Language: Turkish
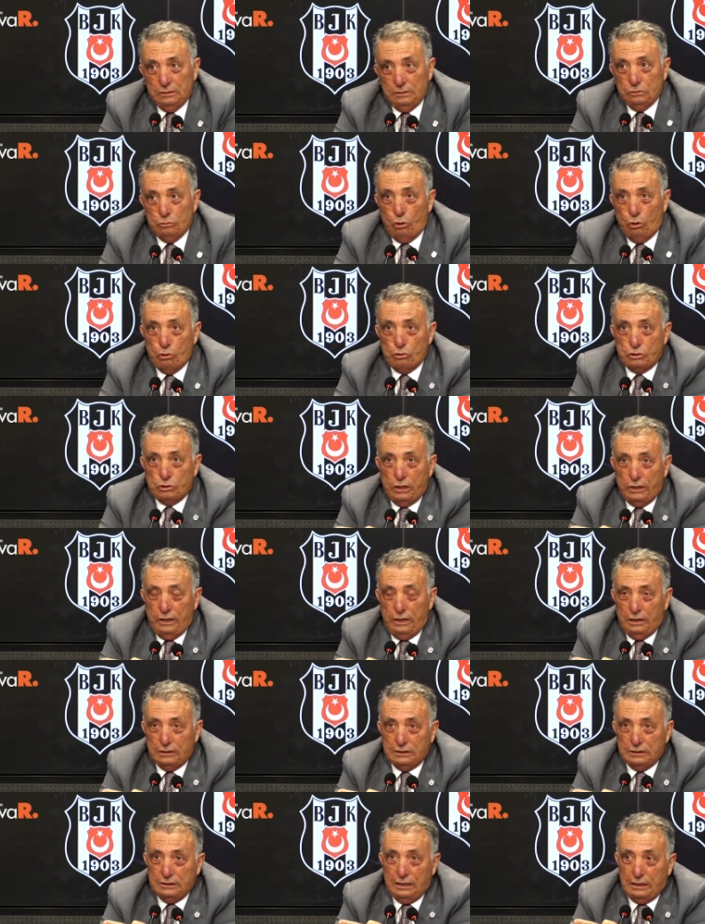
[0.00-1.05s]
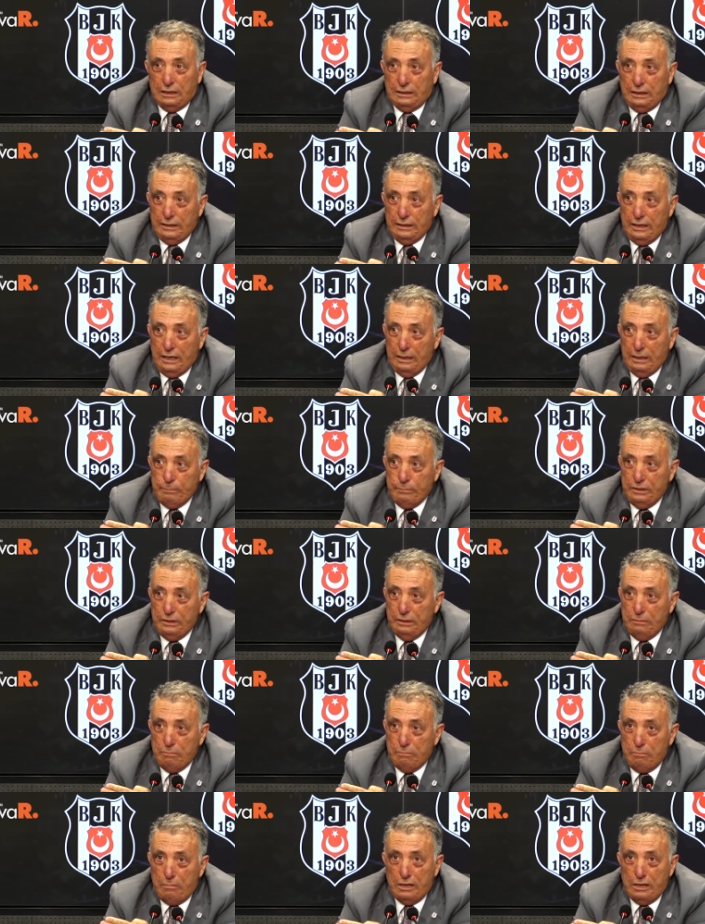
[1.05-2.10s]
96 dakika yani bir
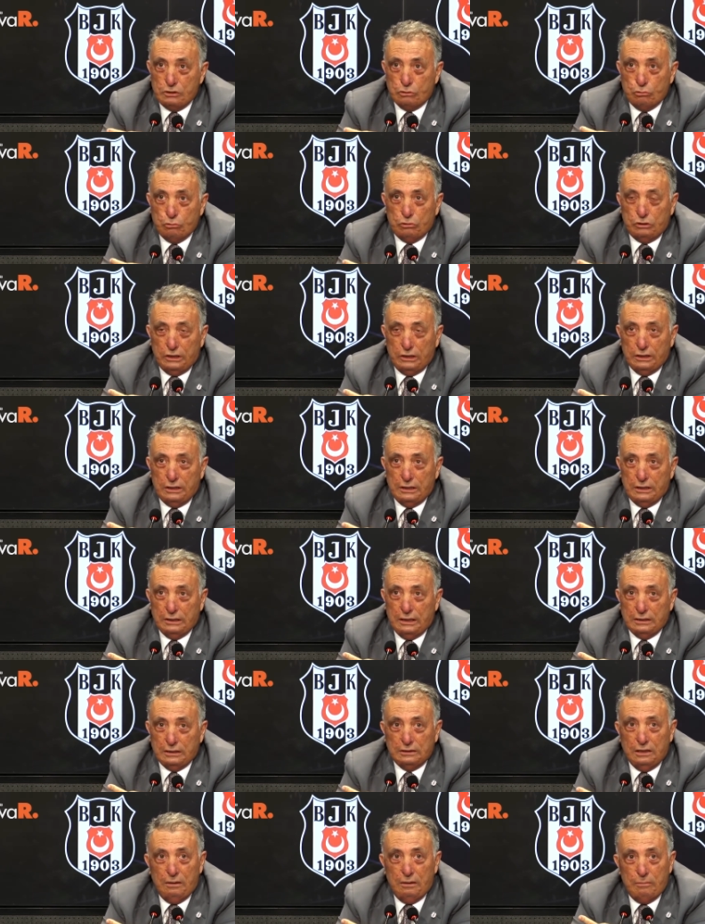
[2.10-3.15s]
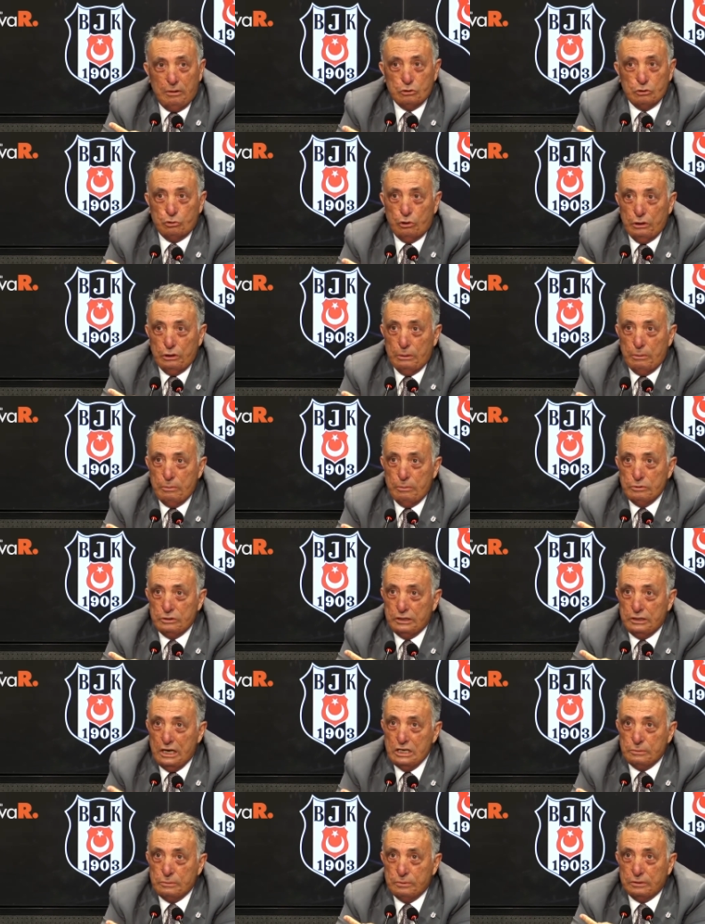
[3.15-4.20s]
maç tutarı kadar daha maç oynamamış
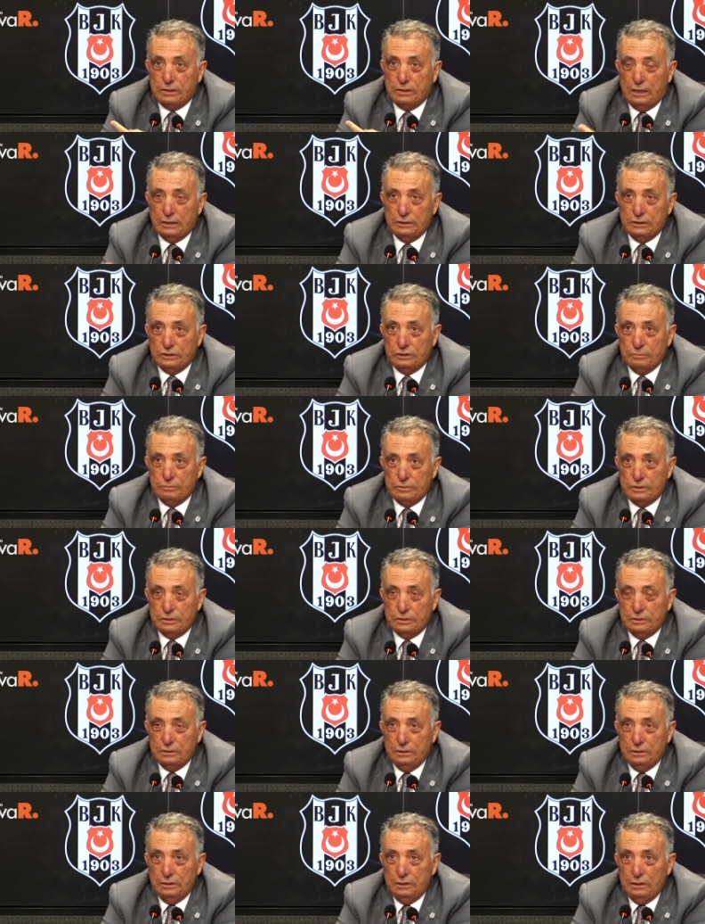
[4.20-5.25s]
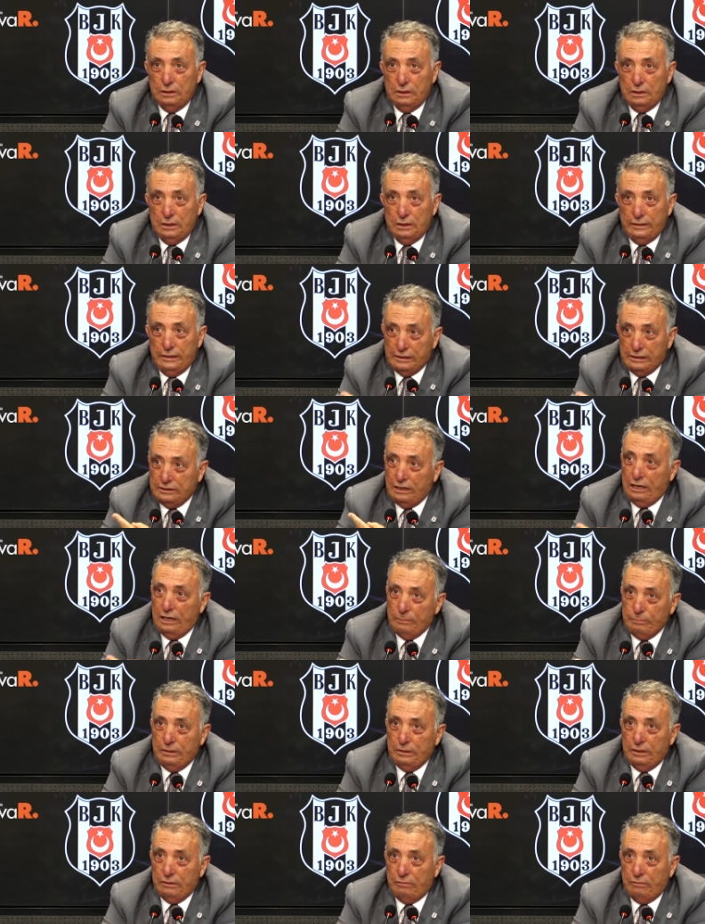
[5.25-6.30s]
genç bir kardeşimiz. Ne
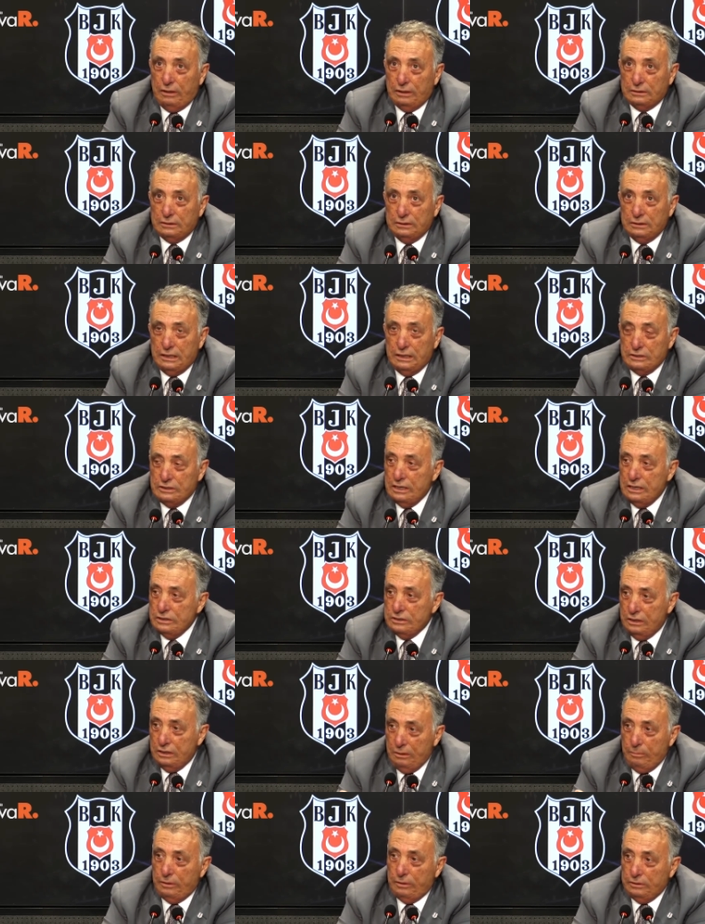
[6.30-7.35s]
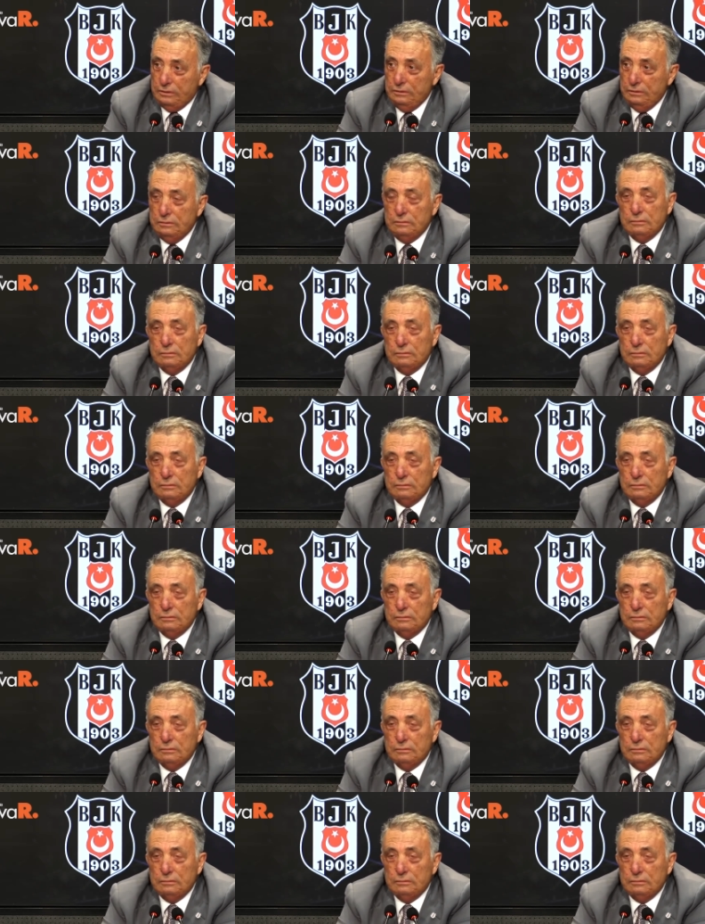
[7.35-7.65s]
talipleri vardı geçen sene bakın.